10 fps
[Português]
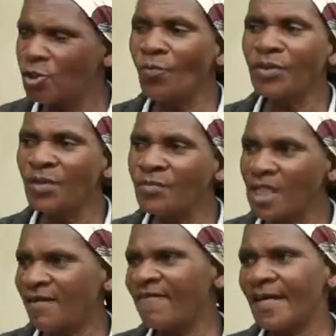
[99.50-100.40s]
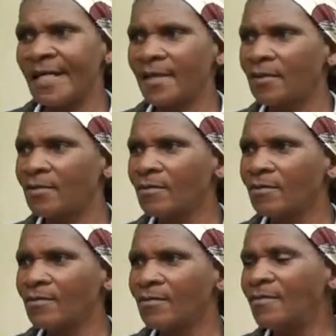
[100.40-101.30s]
Não podemos lavar.
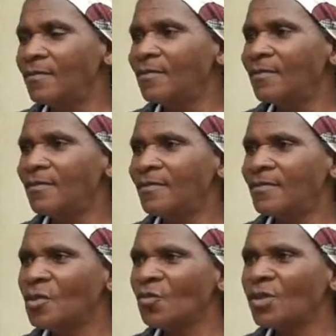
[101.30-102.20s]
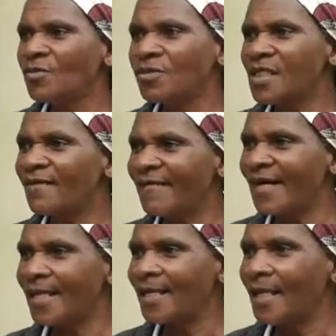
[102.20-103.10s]
Hum, não podemos
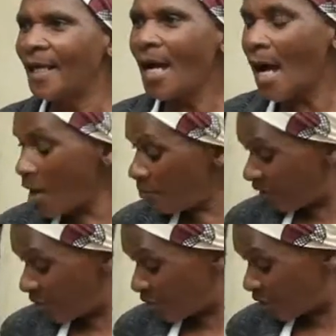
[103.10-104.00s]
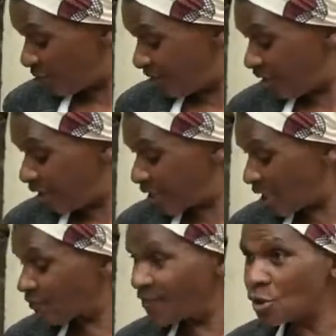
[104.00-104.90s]
lavar. Água temos que medir,
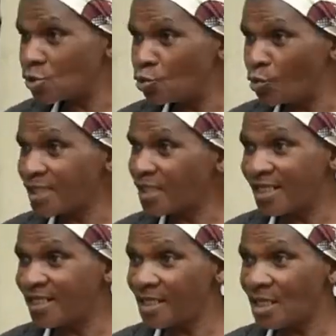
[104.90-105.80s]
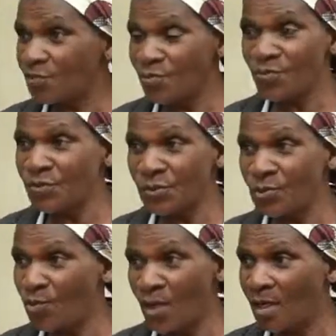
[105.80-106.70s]
às vezes, duas canecas por
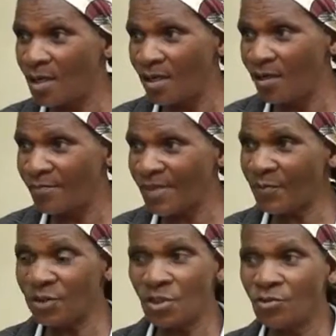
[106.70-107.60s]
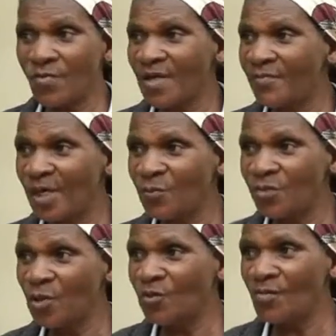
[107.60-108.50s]
pessoa para poder tomar banho,
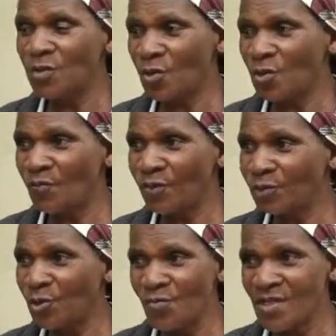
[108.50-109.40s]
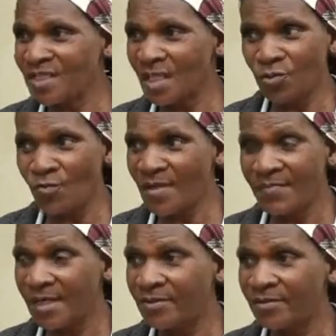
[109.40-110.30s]
porque uma pessoa não pode dormir sem tomar
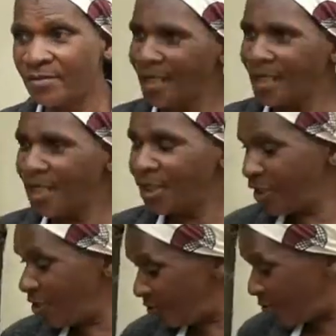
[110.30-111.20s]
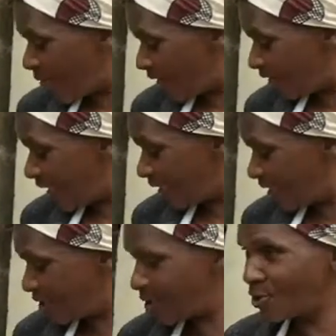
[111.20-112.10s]
banho. Tenho que guardar
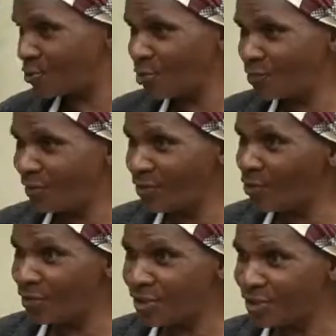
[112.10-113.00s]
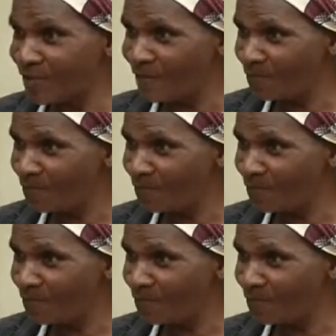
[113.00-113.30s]
esses dois bidões.